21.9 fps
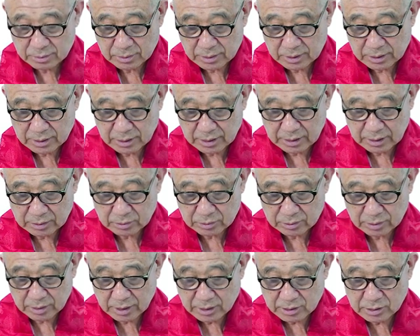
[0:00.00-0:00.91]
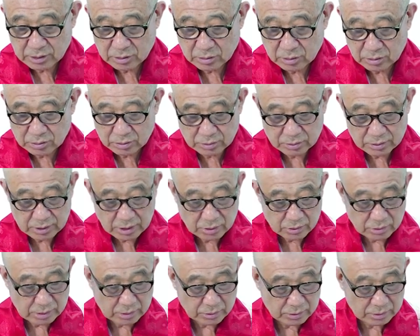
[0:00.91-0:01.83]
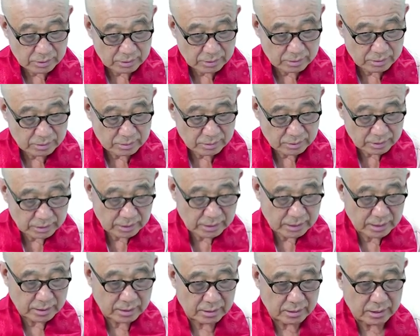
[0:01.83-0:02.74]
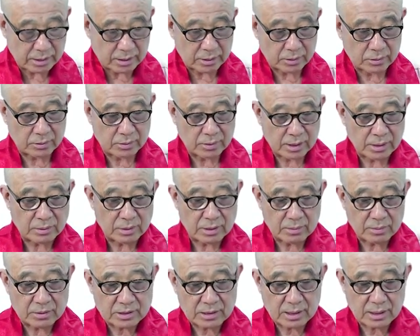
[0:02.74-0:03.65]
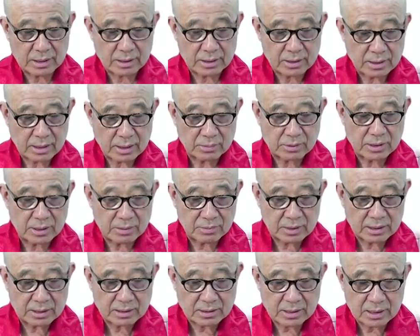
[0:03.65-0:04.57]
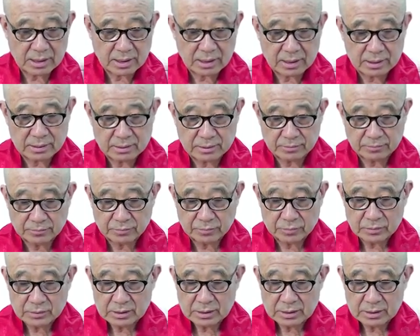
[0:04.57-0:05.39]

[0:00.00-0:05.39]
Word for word: 그러니까 아주 텍스트로 사용하고 있는 것이다 이런 얘기고 아비담마 상가, 아비담마타 상가는